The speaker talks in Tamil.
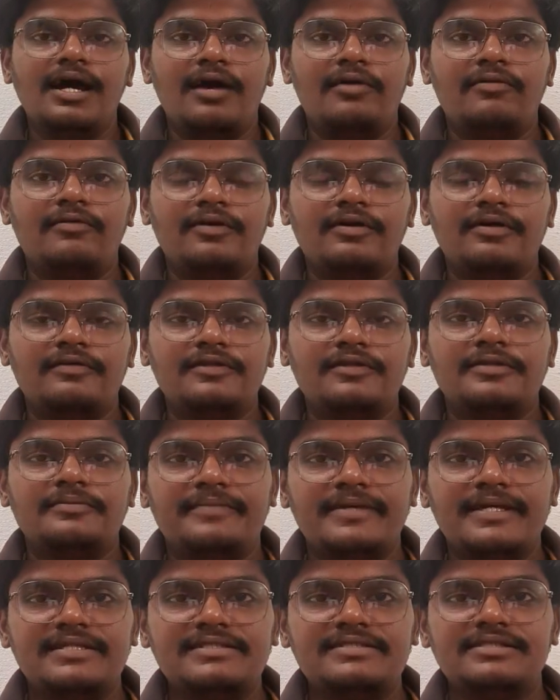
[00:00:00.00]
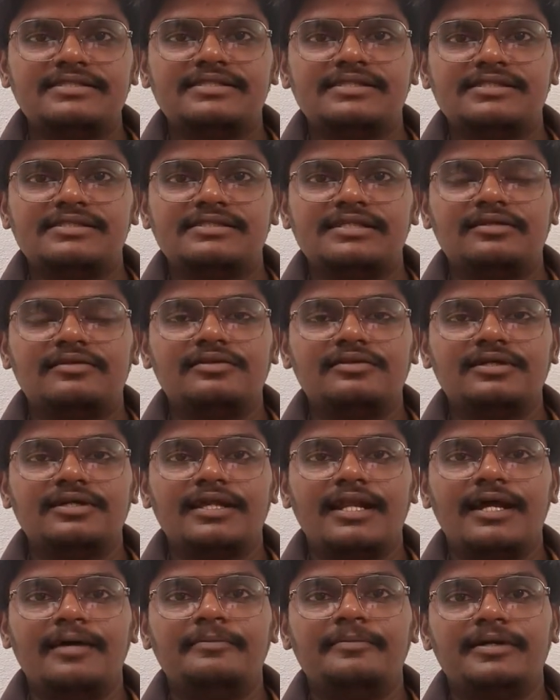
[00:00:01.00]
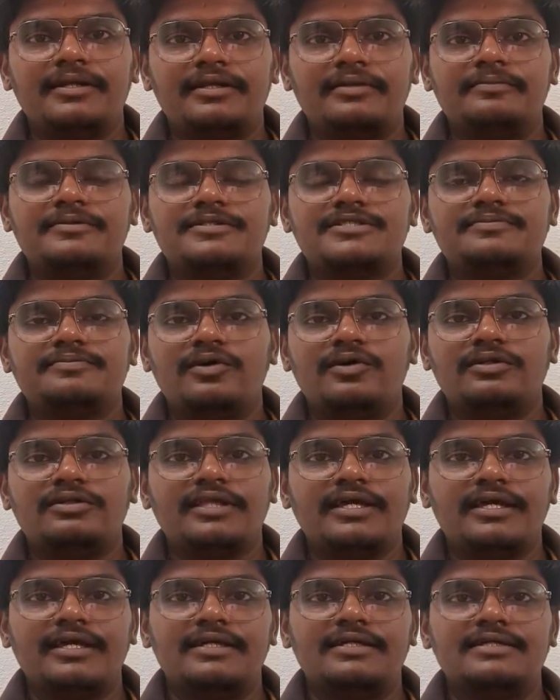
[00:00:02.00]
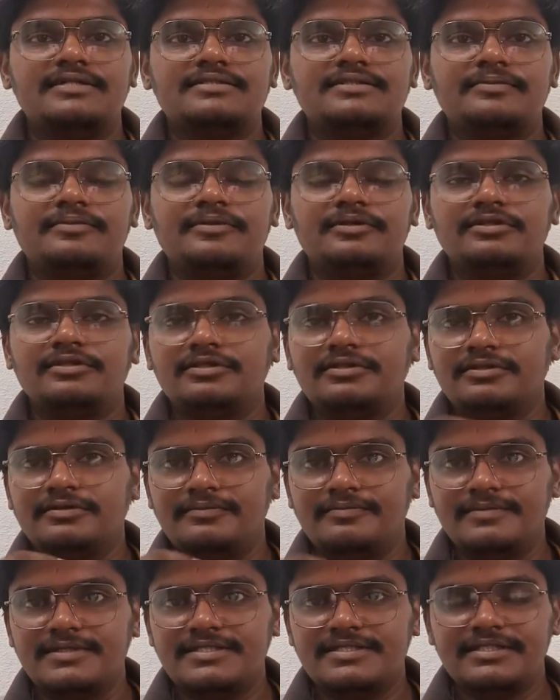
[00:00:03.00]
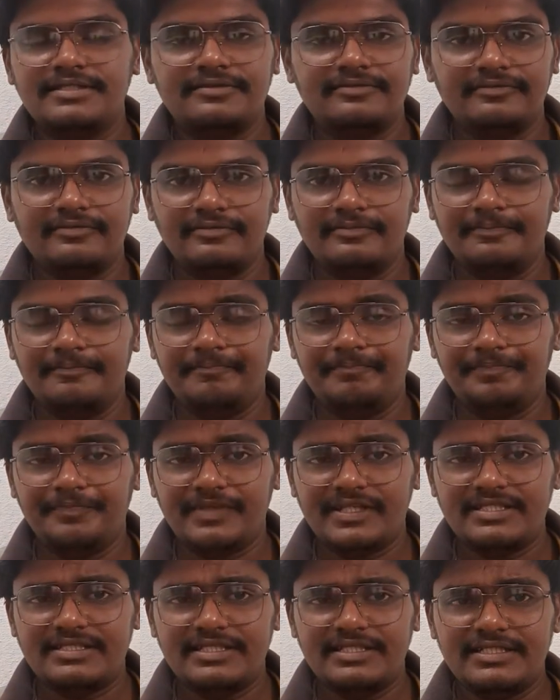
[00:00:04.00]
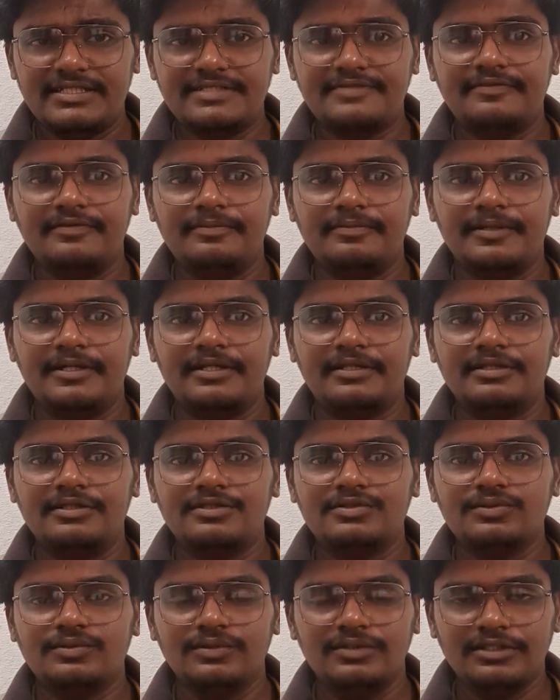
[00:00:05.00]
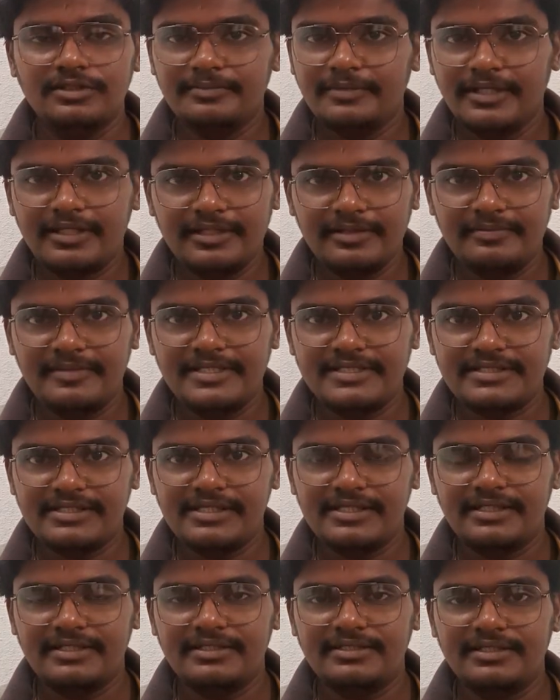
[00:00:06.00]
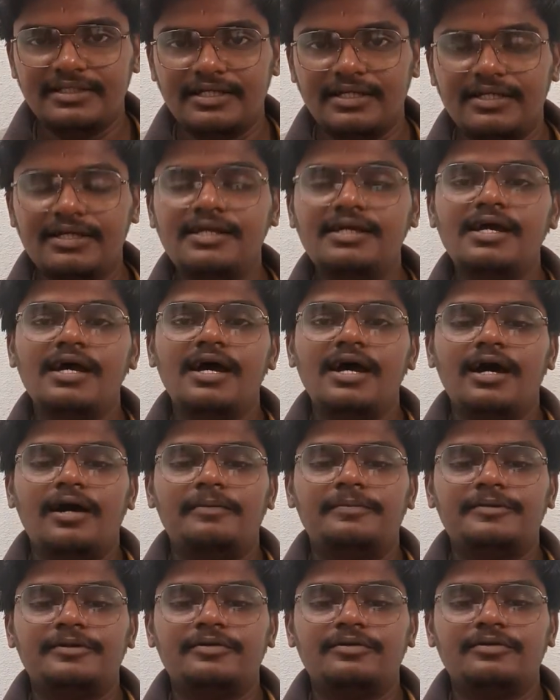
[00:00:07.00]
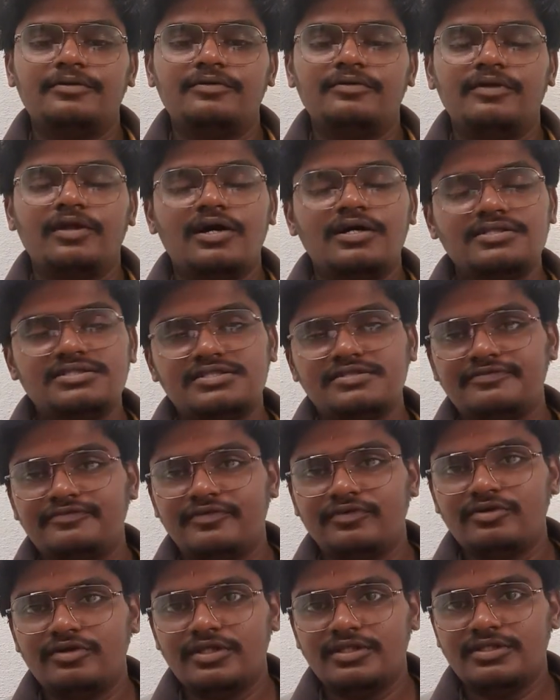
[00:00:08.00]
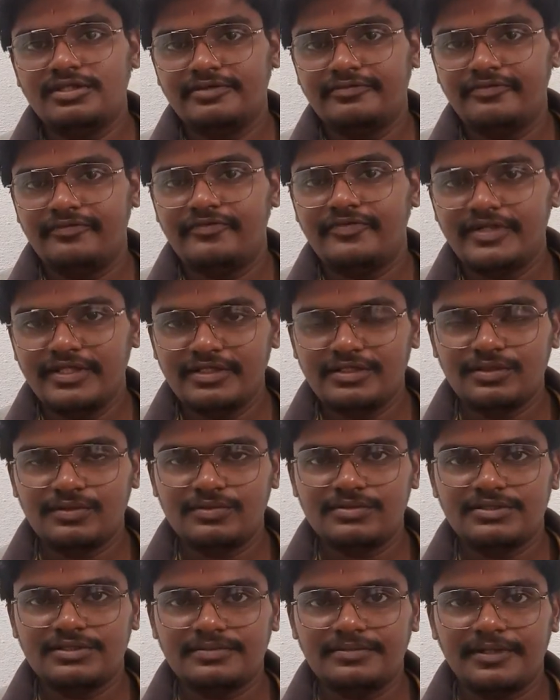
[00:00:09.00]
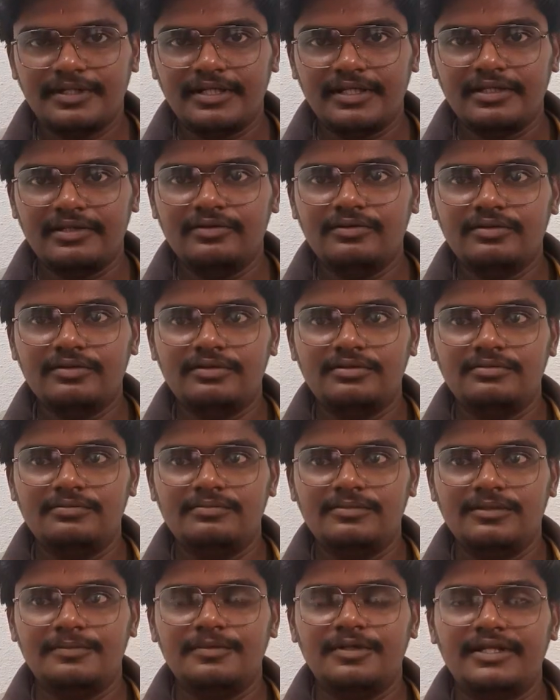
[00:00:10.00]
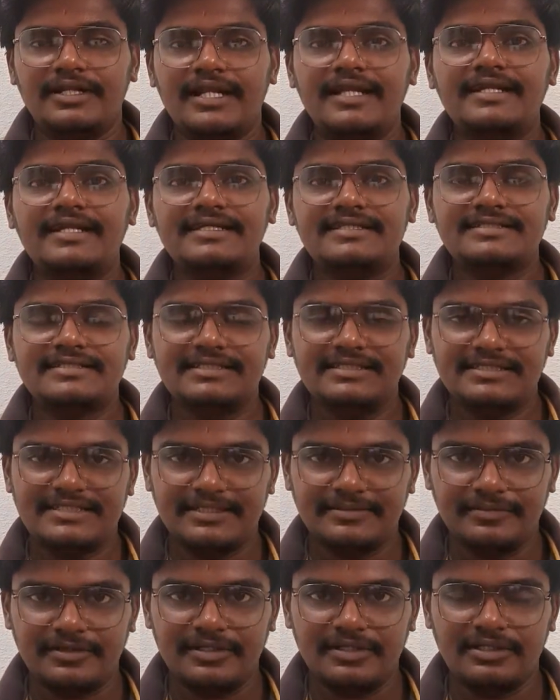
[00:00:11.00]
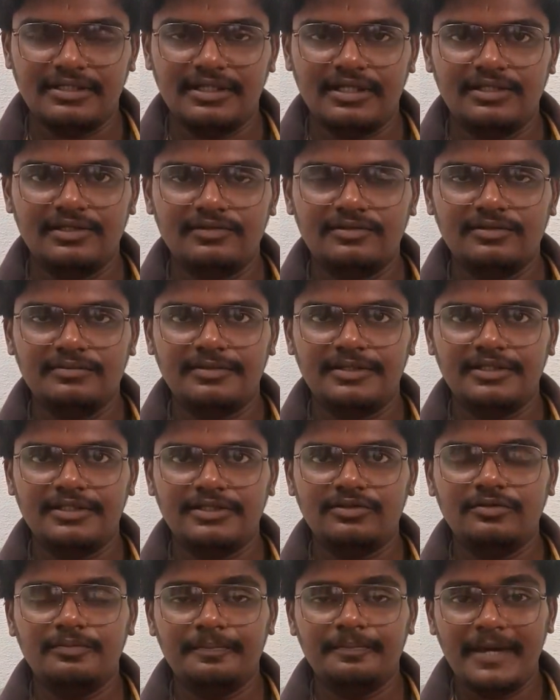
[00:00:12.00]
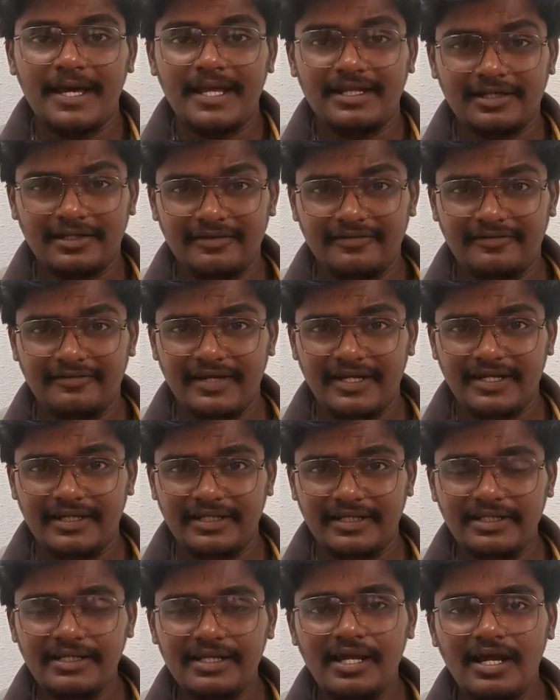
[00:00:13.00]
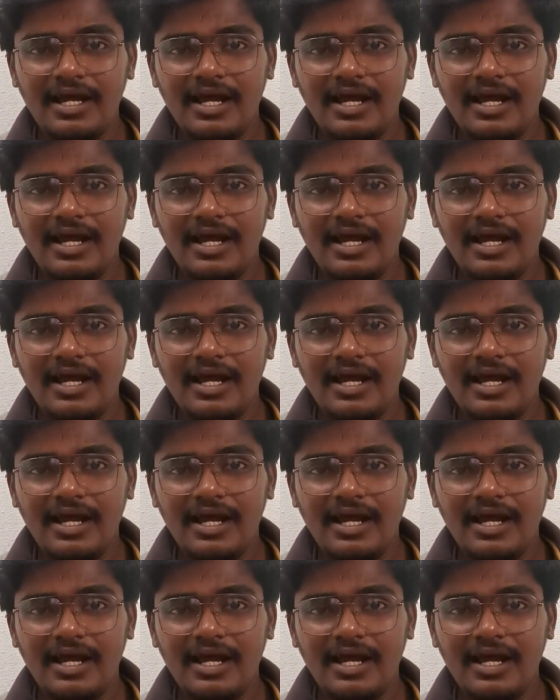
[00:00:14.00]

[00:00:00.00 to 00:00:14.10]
அவங்க வந்து பேசிக் திங்ஸ் அதாவது கிராமர் ஸ்பாட் ஐயரஸ் அப்புறம் வந்து மிஸ்ஸிங் சென்டென்ஸ் ஃபில் பண்ணுறது ஸோ இந்த மாதிரி தான் பேசிக்காக கேட்டிருந்தாங்க அப்புறம் லாஸ்ட் ஃபோர்டீன்த் அண்ட் ஃபிஃப்டீன்த் கொஸ்டின் பார்த்தீங்கன்னா ஒரு நம்மளோட ரைட்டிங் ஸ்கில் செக் பண்ணுறது அதாவது பார்த்தீங்கன்னா ஒரு பேராகிராஃப் ரைட்டிங்